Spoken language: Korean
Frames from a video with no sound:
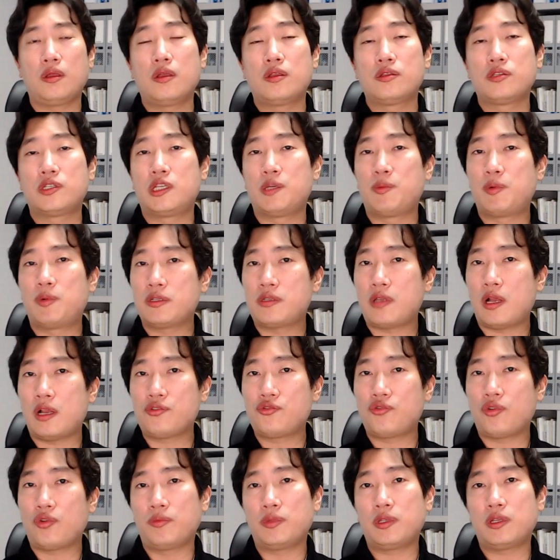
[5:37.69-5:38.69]
집을 살
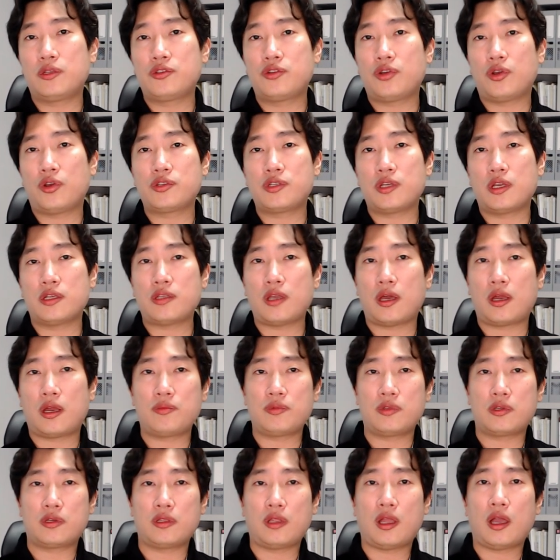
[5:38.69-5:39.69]
수 없는 처지의
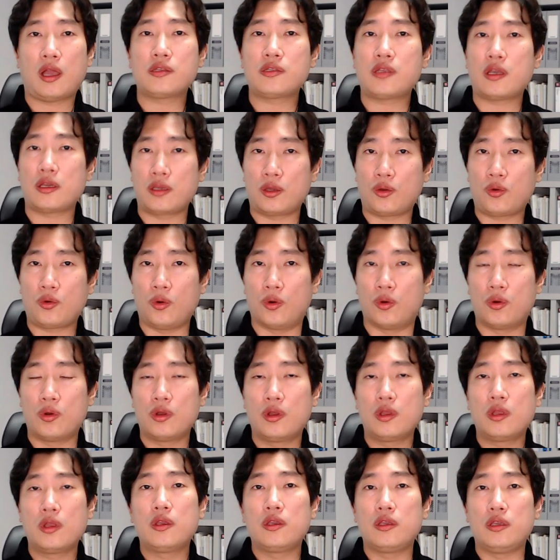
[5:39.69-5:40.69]
사람들은 항상 있고
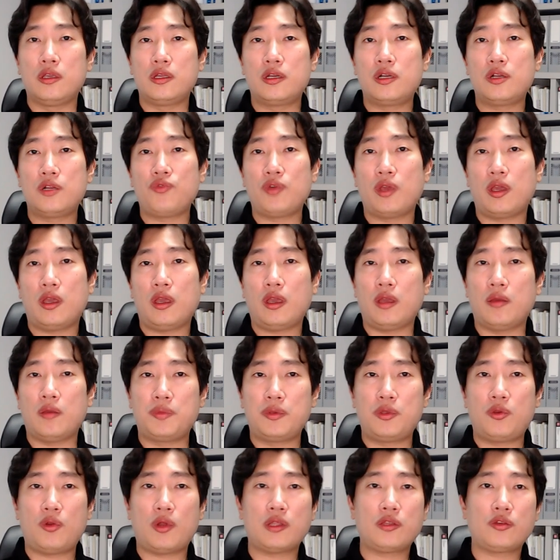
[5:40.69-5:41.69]
이를 위해
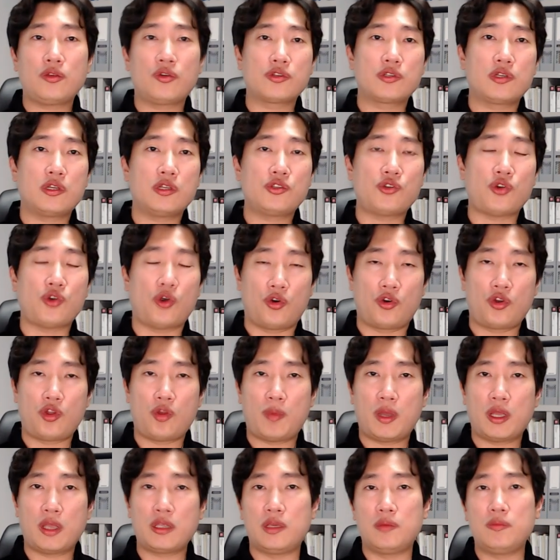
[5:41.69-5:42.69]
필요한 것이
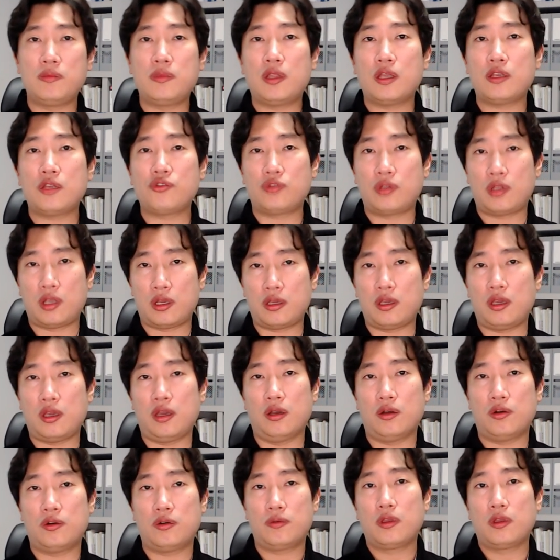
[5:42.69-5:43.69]
저렴한
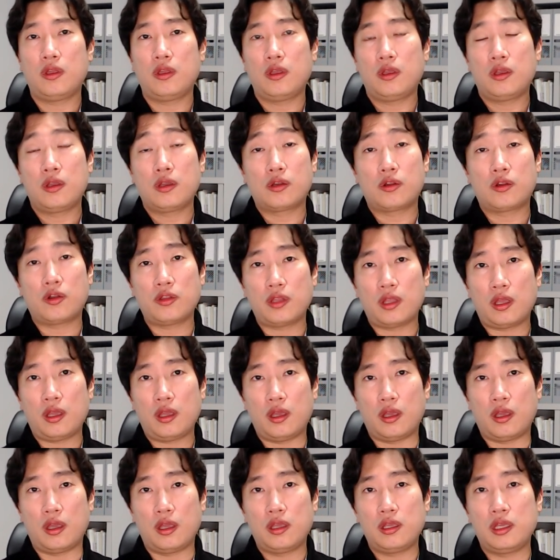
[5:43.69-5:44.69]
임대주택이에요.
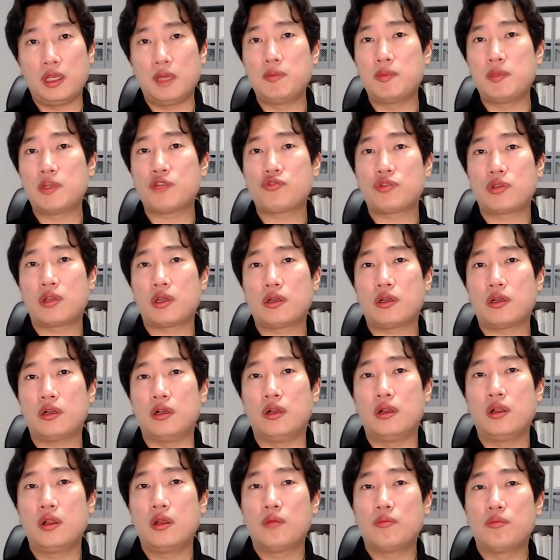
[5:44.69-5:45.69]
그런데
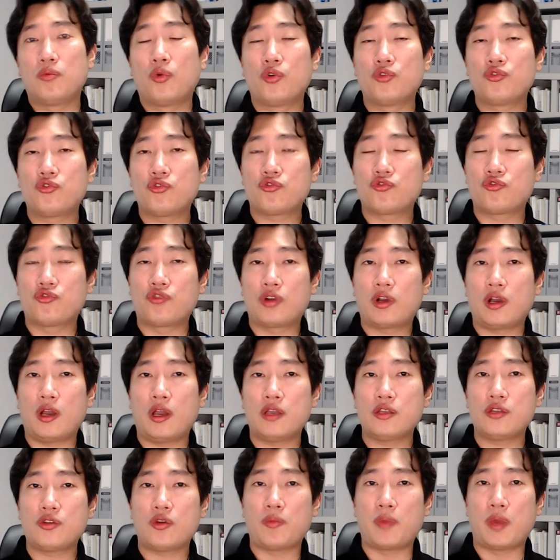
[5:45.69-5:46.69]
임대주택을 모두
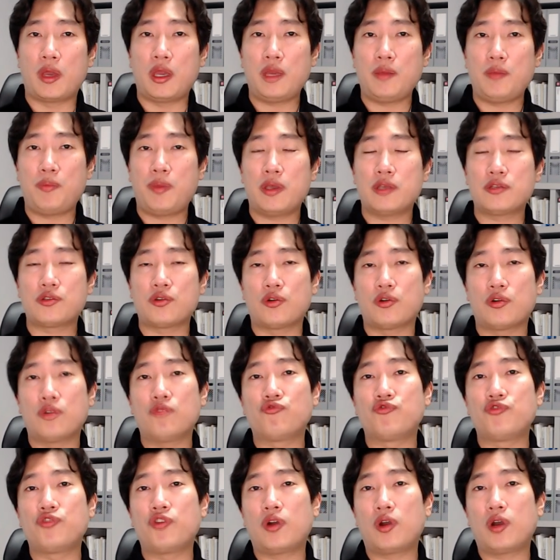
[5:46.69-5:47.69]
국가에서 매입해서
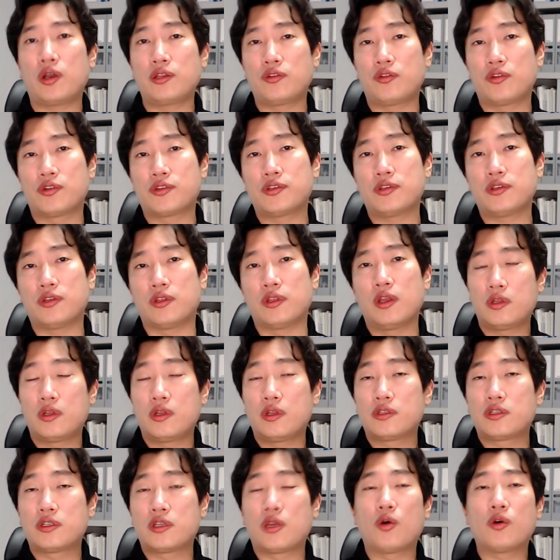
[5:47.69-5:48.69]
운영하는 것은
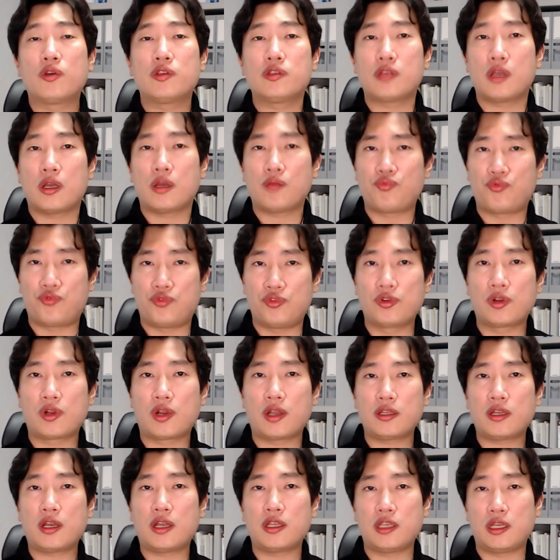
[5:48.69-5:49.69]
재원상
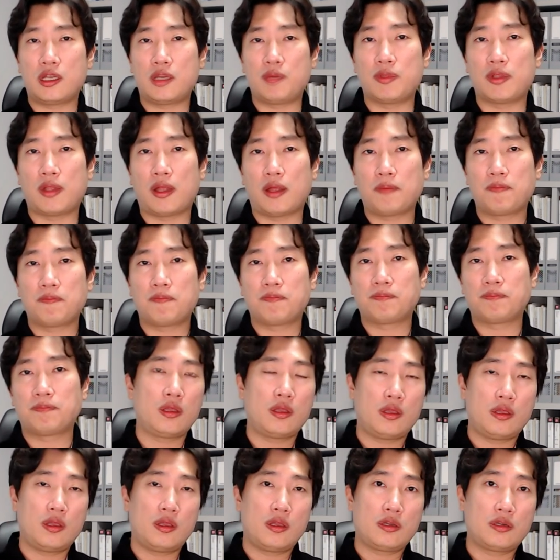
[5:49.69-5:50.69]
불가능한 일입니다.
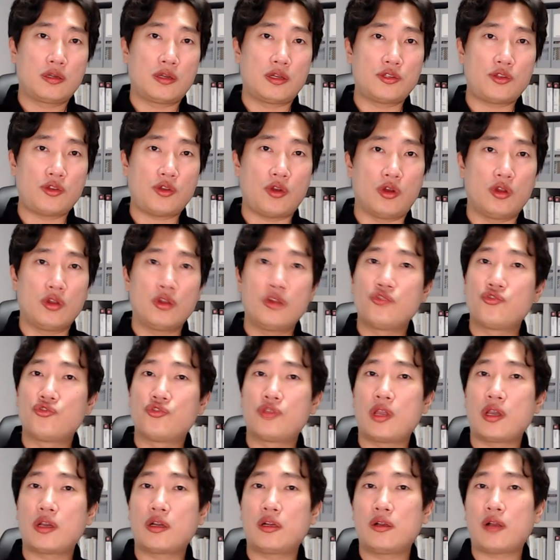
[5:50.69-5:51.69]
그래서
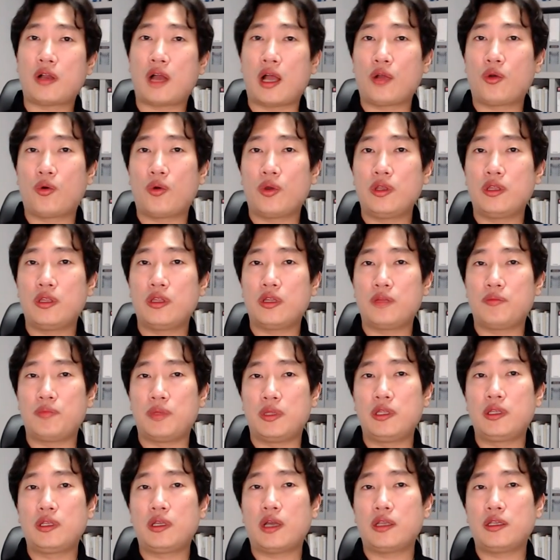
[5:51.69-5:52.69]
주택을 갖고 있는
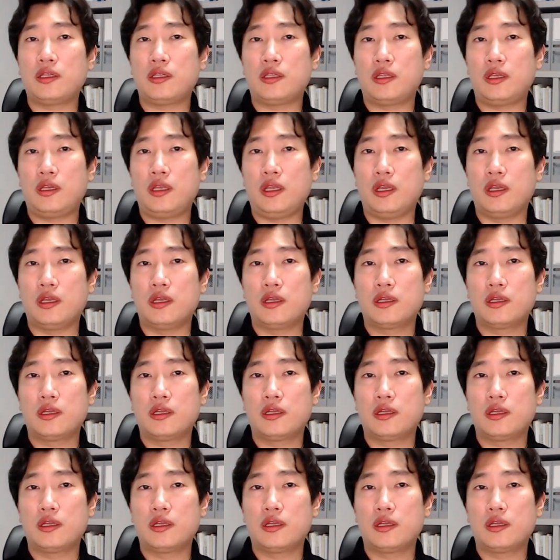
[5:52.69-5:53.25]
민간인들이